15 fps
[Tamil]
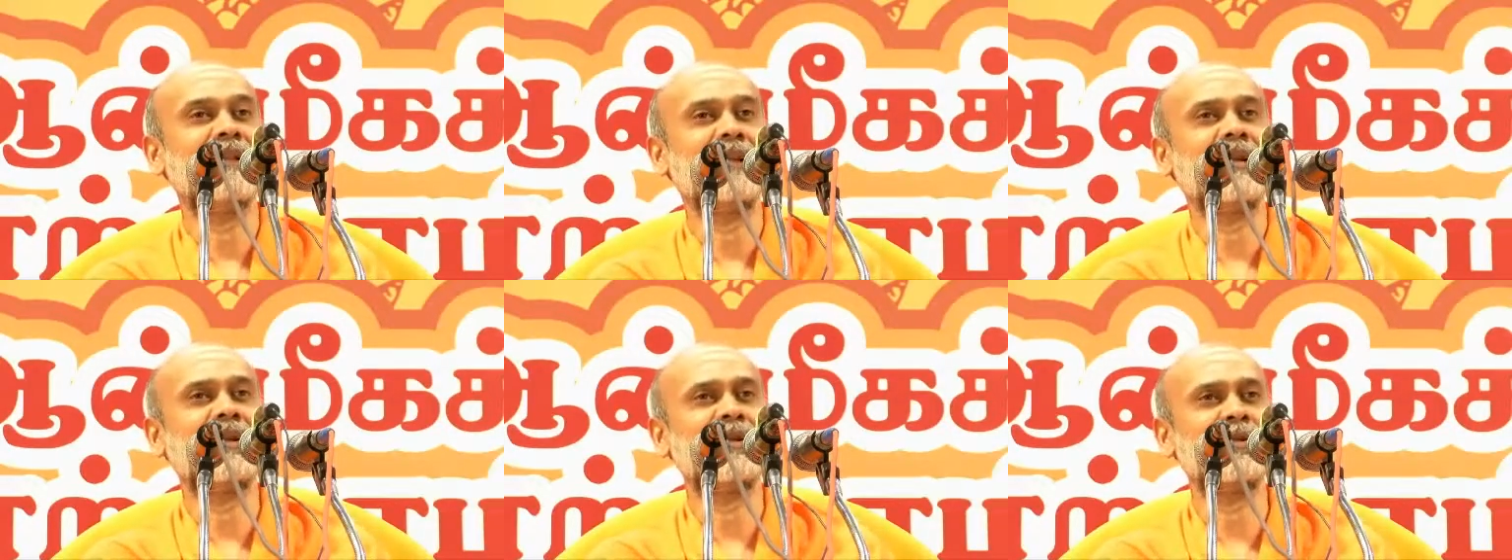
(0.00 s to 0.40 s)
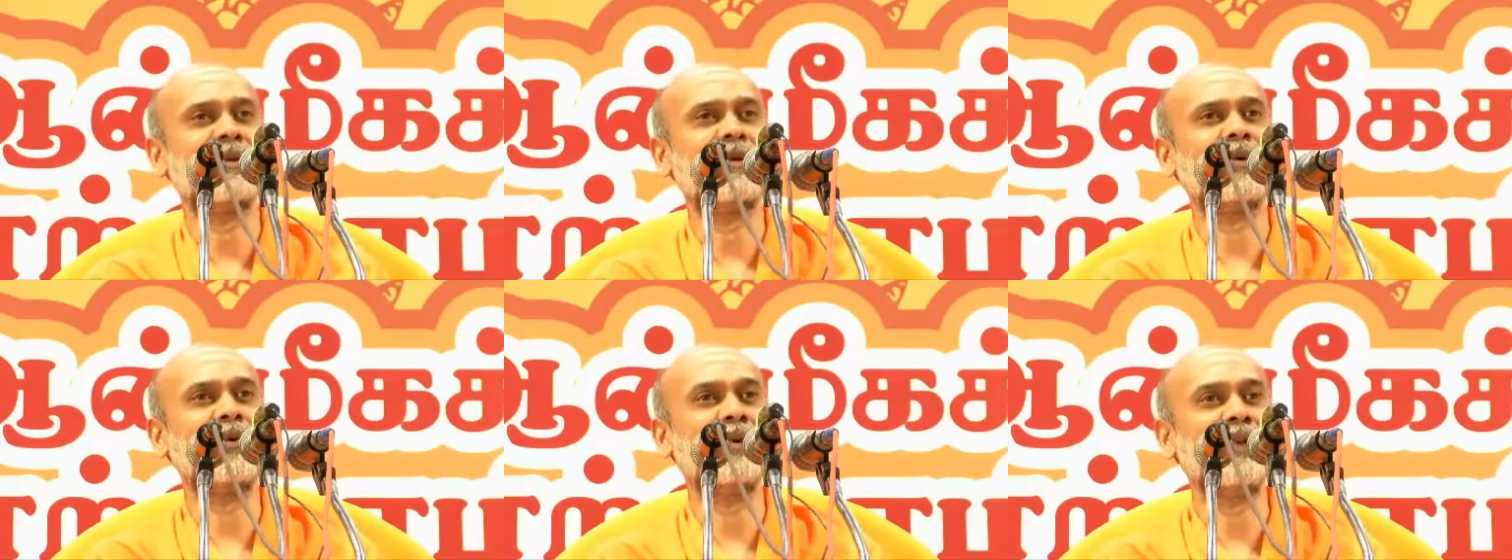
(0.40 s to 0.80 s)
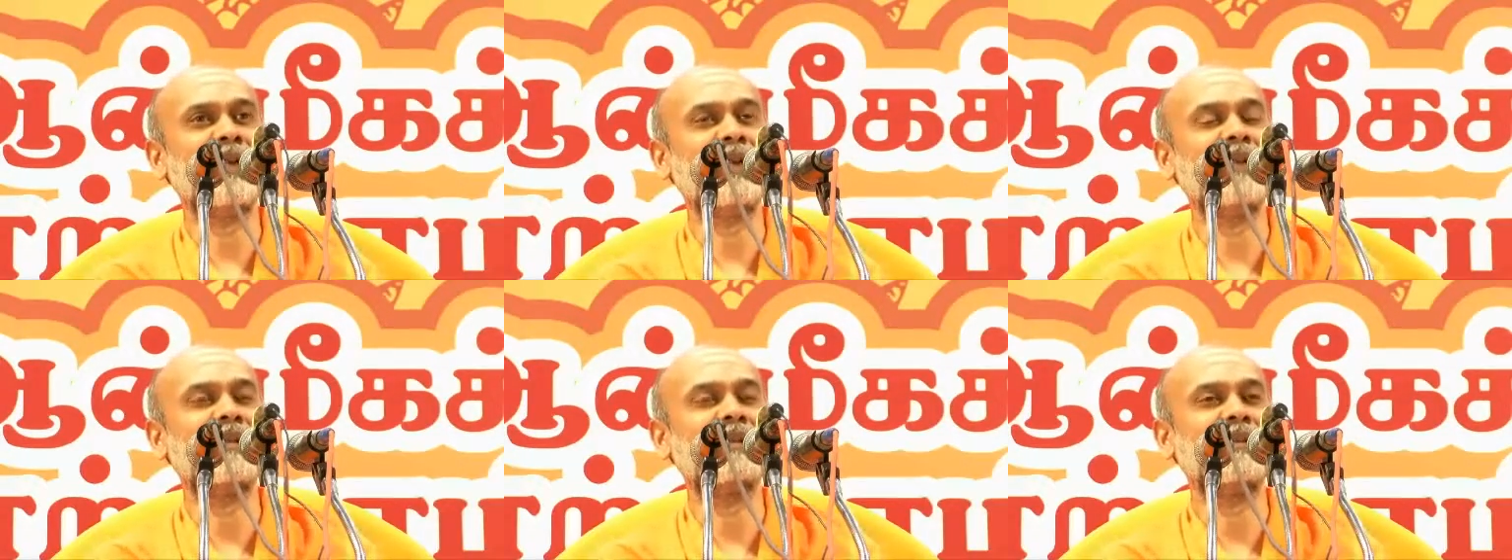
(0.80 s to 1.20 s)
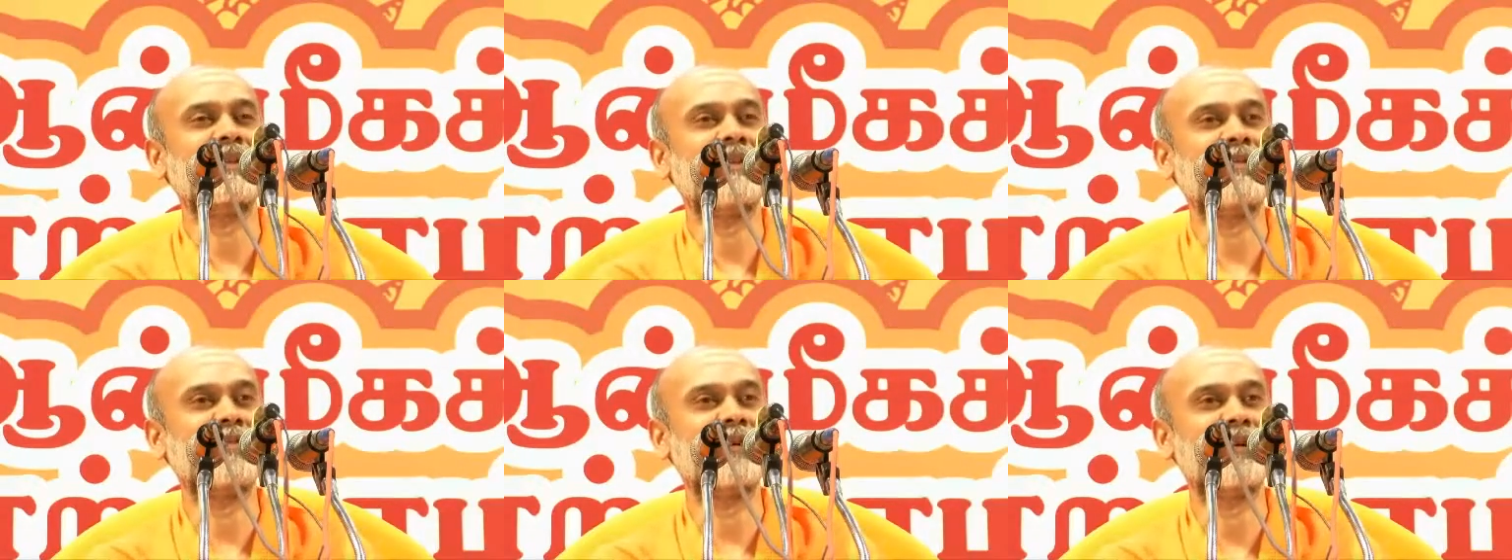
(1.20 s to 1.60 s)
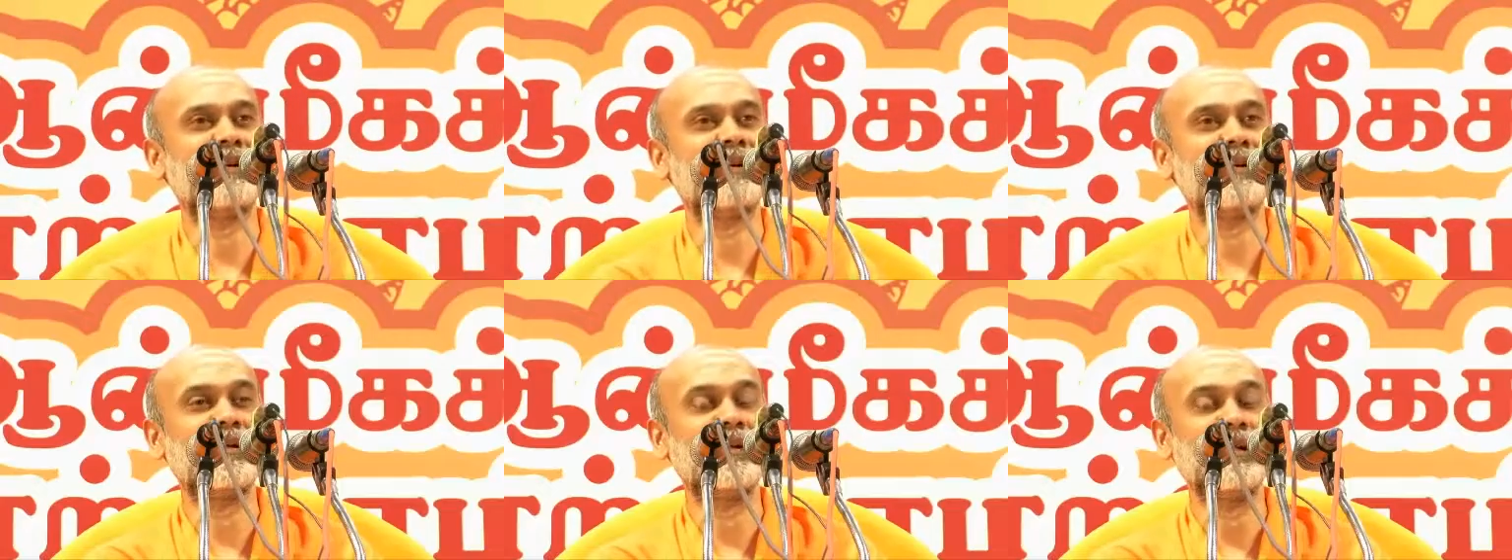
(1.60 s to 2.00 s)
இந்த ரஜோகுணம் என்ன
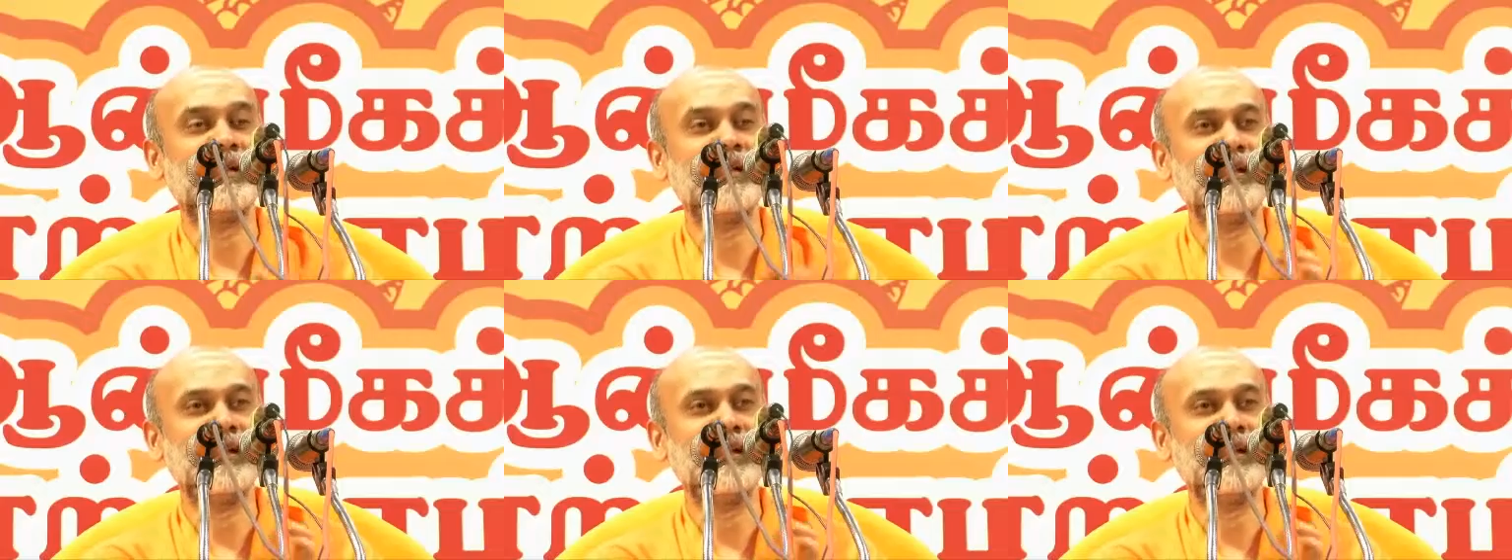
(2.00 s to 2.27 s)
செய்யும்னா